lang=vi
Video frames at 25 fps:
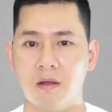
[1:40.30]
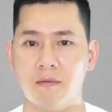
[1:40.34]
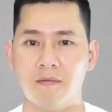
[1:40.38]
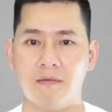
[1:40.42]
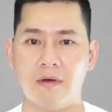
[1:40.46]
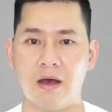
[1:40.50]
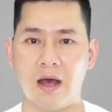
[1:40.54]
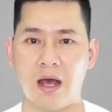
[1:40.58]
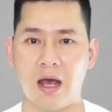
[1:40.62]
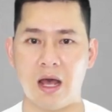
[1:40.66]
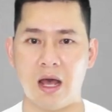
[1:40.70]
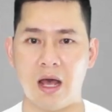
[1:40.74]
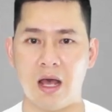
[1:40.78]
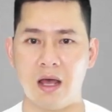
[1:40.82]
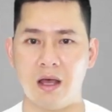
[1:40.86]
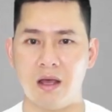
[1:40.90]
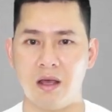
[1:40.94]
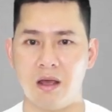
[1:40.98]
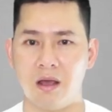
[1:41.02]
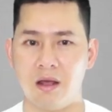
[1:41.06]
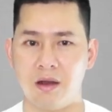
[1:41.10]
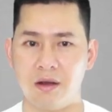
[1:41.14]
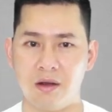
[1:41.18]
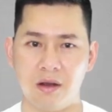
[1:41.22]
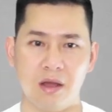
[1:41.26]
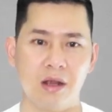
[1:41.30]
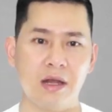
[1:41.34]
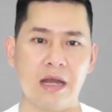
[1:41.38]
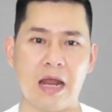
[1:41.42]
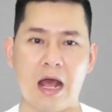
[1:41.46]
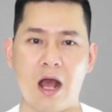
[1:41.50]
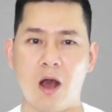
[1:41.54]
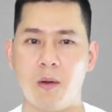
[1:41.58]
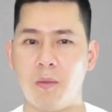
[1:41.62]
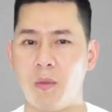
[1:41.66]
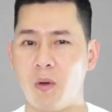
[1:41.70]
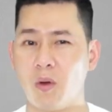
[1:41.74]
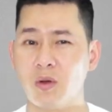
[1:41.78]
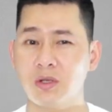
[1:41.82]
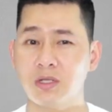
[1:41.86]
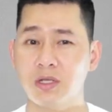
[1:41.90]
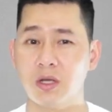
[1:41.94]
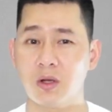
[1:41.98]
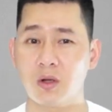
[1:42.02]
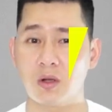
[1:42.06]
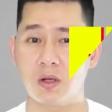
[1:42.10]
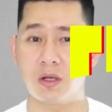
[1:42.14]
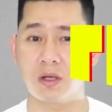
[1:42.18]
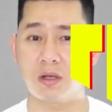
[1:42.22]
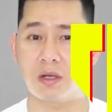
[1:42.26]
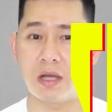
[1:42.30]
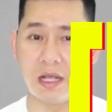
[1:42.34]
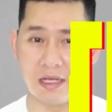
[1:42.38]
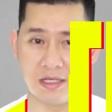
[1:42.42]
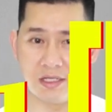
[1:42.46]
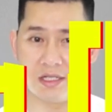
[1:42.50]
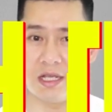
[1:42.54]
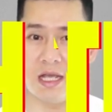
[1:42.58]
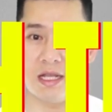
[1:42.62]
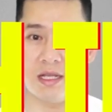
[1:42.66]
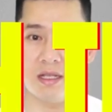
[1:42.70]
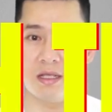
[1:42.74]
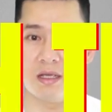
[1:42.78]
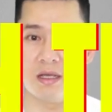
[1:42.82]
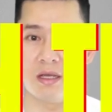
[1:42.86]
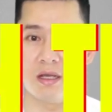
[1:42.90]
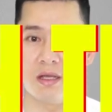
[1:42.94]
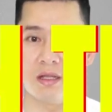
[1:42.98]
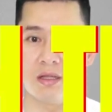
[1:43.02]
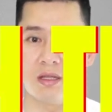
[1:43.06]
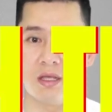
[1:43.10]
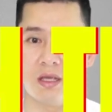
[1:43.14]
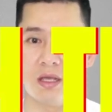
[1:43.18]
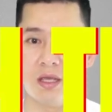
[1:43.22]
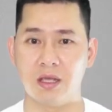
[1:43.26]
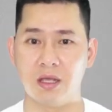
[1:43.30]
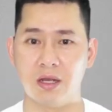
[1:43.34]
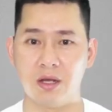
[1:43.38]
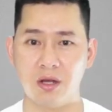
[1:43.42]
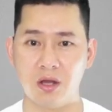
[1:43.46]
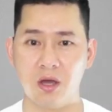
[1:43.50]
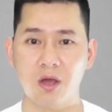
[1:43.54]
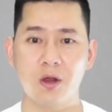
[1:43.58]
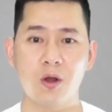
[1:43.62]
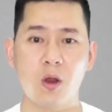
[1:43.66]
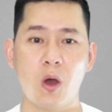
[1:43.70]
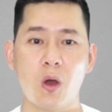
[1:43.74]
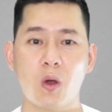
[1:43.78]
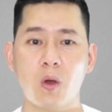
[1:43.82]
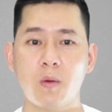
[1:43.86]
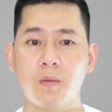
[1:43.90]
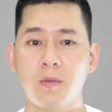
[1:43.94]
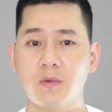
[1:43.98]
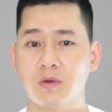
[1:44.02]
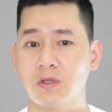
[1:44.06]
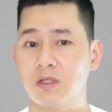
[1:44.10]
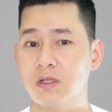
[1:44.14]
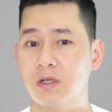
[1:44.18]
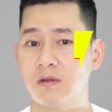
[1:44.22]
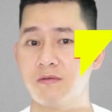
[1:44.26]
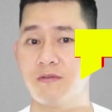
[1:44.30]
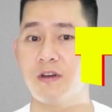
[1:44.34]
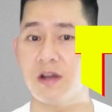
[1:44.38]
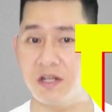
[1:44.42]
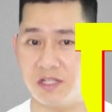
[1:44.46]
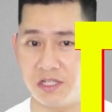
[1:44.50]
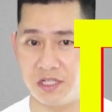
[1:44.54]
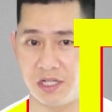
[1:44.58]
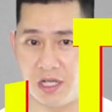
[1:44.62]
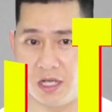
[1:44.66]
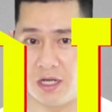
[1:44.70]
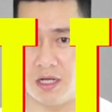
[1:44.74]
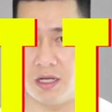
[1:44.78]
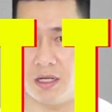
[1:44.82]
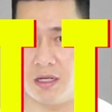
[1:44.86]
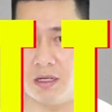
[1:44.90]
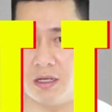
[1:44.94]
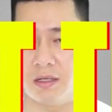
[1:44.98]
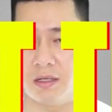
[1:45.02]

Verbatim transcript: Và nơi nào mà có sự cạnh tranh thì nơi đó có một sự phát triển.